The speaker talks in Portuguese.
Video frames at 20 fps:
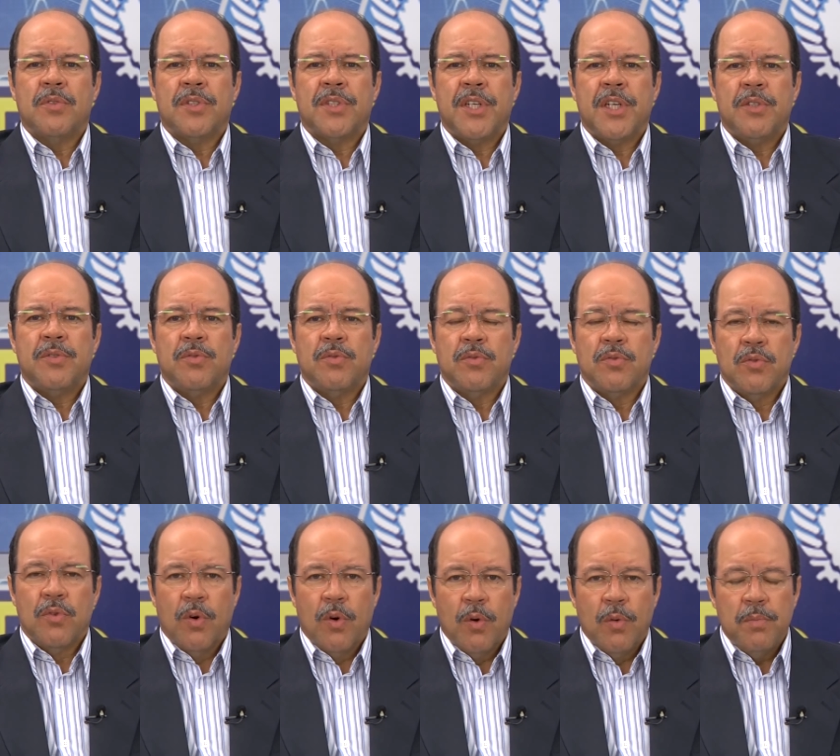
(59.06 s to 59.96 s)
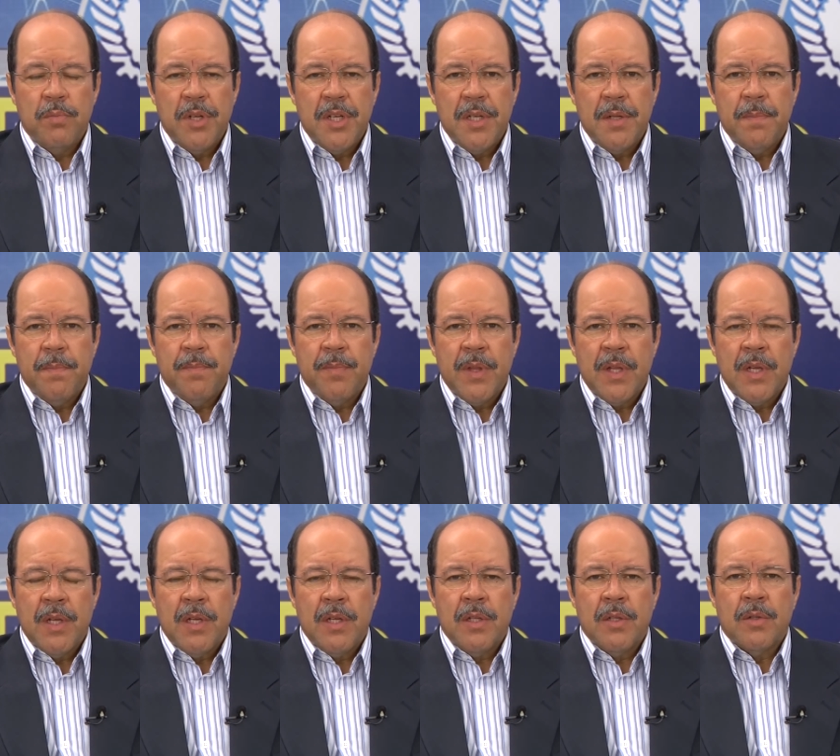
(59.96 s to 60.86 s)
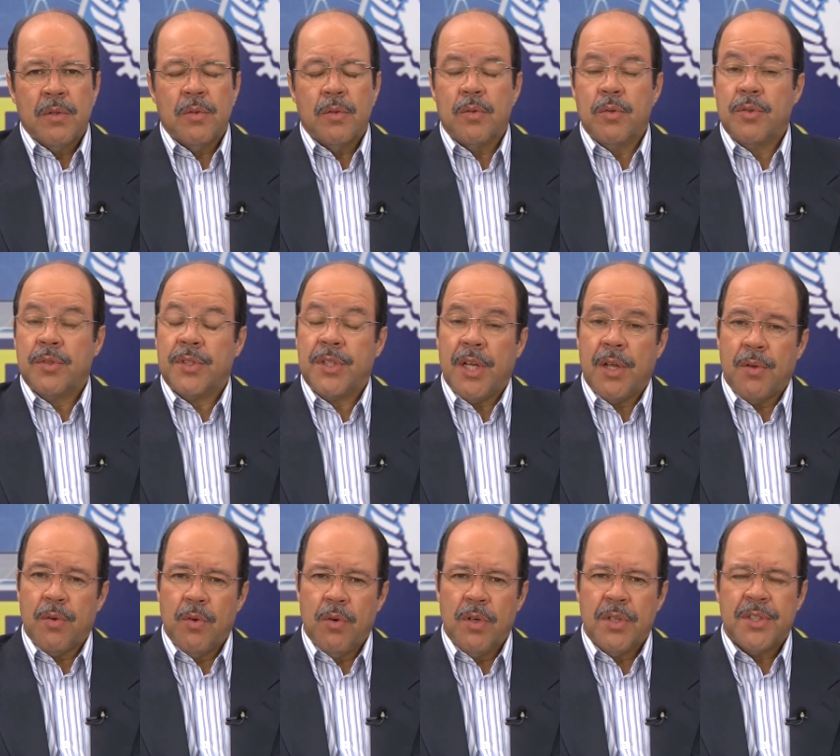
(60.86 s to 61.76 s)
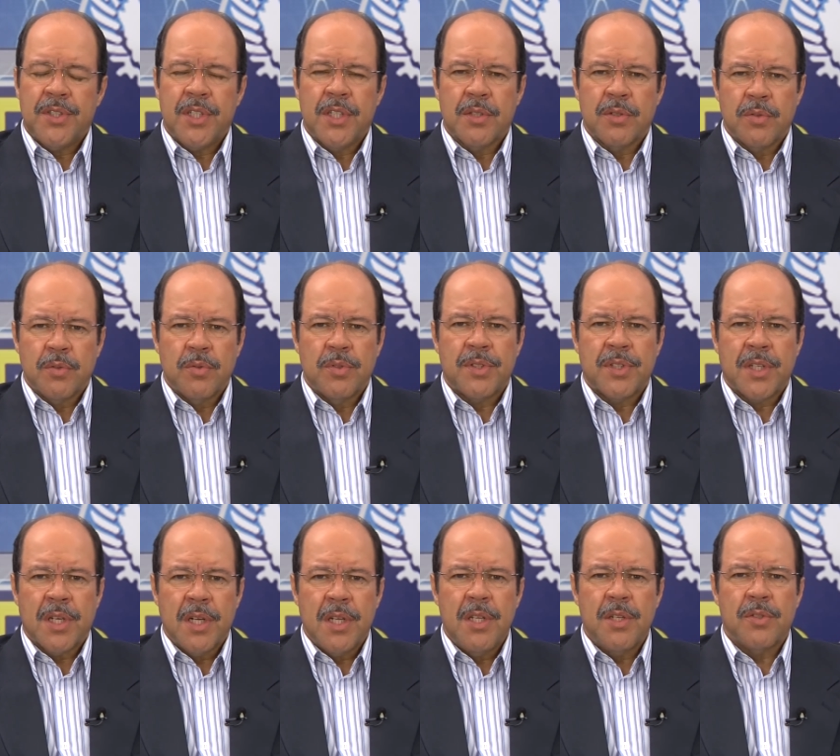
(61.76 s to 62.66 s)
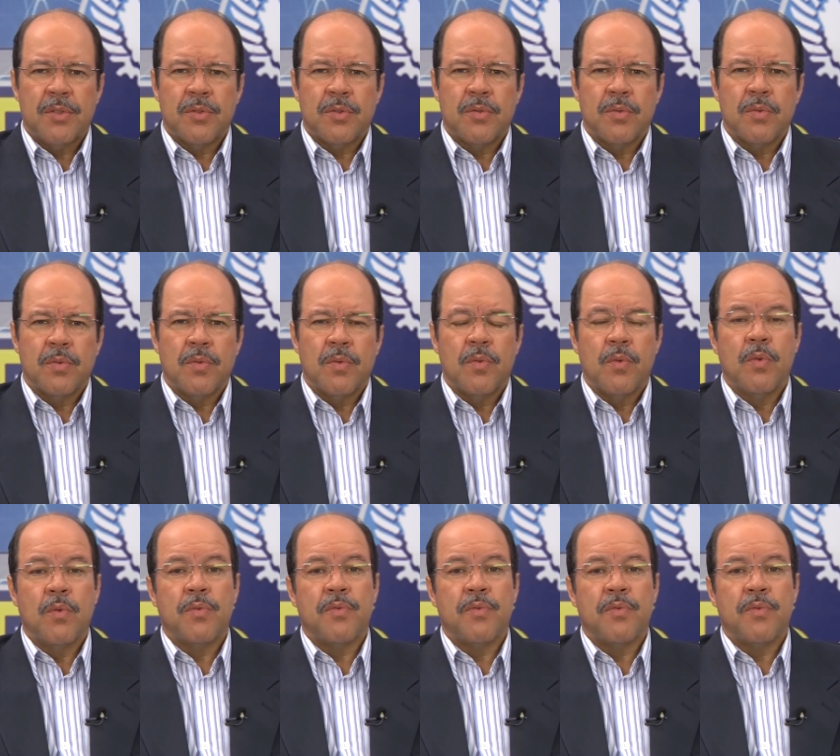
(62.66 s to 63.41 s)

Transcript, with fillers: seja o nome do Senhor Jesus Cristo, o